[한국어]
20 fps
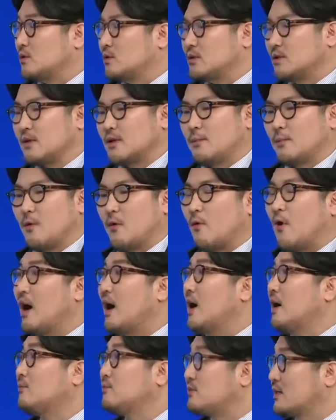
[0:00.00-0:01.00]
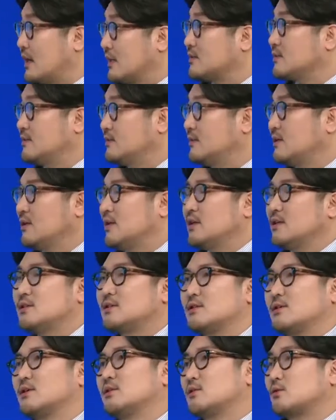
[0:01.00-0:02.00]
그렇게 뭐 화합을 하는
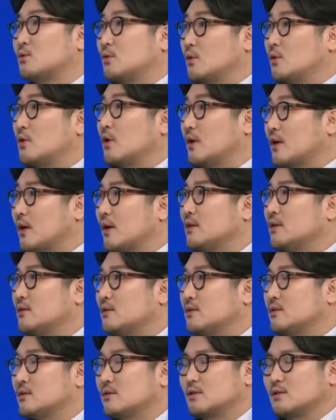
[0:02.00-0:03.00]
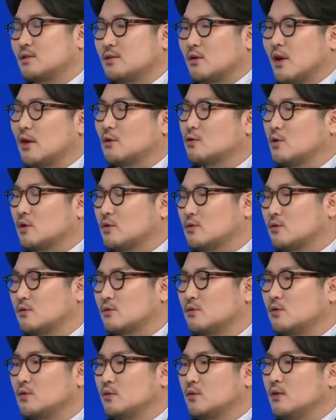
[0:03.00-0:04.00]
그런 또 역할들을
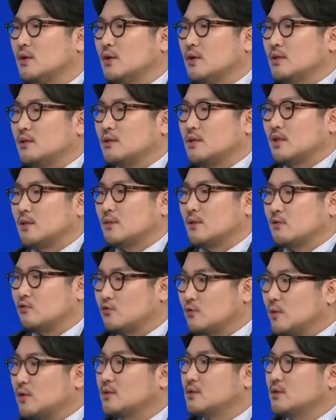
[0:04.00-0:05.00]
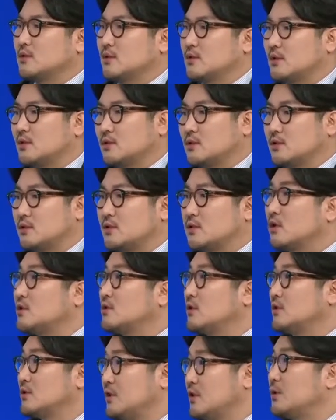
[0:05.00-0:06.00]
강조했었고 그다음에 두 번째 때는 이제
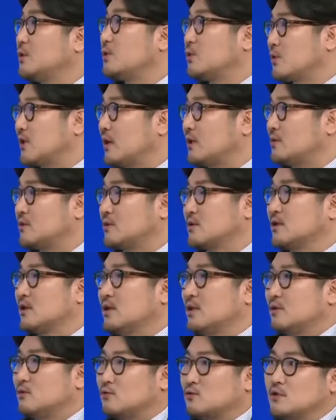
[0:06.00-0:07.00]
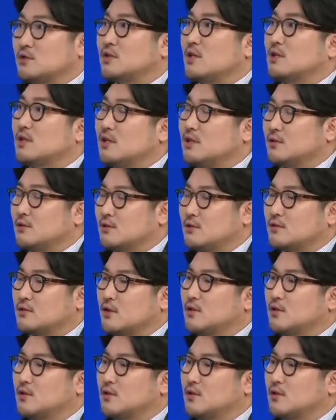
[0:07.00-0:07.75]
청년은 히어로다. 즉 우리 사회에서